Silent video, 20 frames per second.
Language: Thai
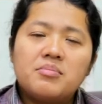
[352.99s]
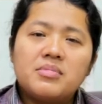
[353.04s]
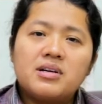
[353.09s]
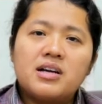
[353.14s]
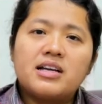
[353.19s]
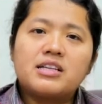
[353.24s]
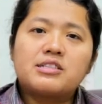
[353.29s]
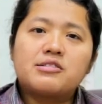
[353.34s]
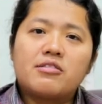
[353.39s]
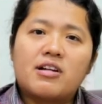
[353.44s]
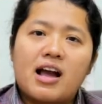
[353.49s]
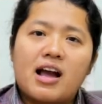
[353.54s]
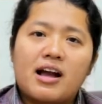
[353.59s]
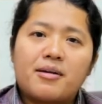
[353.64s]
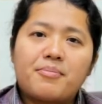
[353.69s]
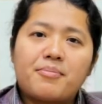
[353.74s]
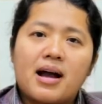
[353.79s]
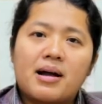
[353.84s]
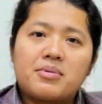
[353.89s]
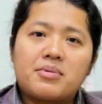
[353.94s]
เมื่อเอสรา
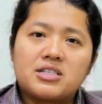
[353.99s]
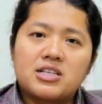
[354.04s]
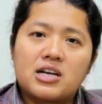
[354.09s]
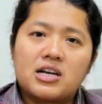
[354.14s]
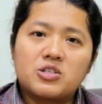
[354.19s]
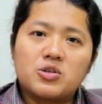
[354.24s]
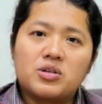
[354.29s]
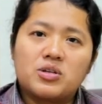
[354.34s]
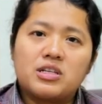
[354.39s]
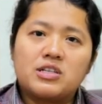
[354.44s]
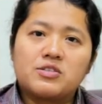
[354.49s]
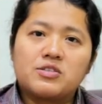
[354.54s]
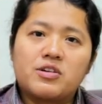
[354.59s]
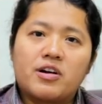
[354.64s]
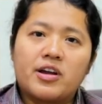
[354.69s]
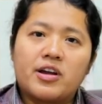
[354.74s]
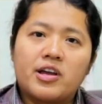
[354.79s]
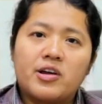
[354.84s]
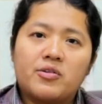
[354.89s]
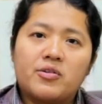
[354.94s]
พาประชาชนอิส
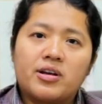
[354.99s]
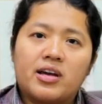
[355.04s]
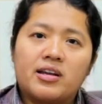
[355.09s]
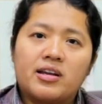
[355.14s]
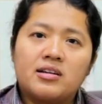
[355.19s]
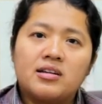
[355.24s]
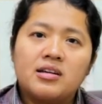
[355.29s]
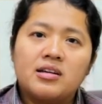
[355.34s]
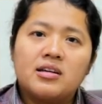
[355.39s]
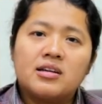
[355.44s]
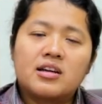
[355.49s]
ราเอลนั้น